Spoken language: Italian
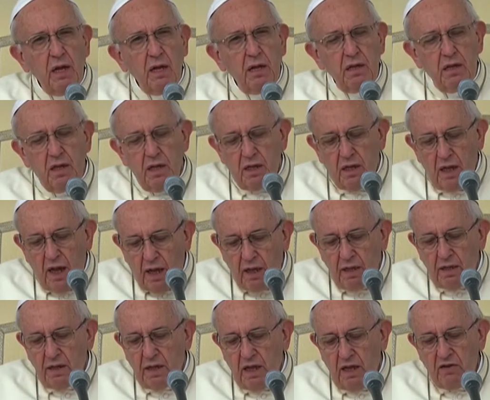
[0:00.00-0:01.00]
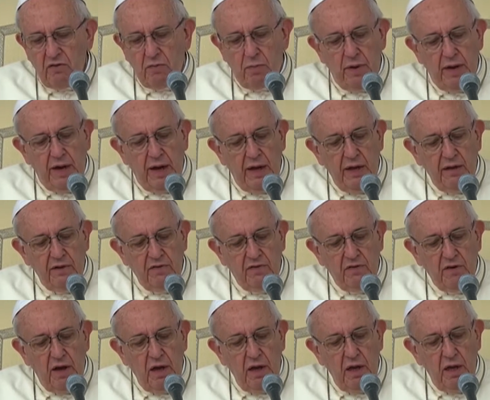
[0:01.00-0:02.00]
di tanta
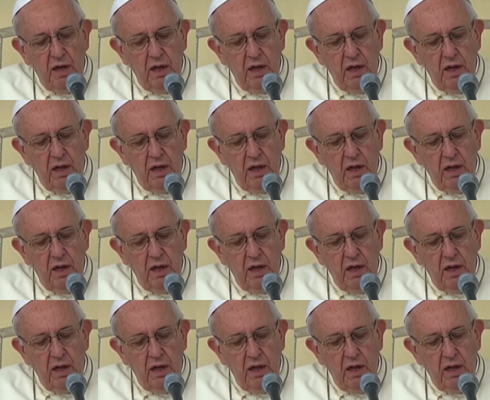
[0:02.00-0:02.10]
speranza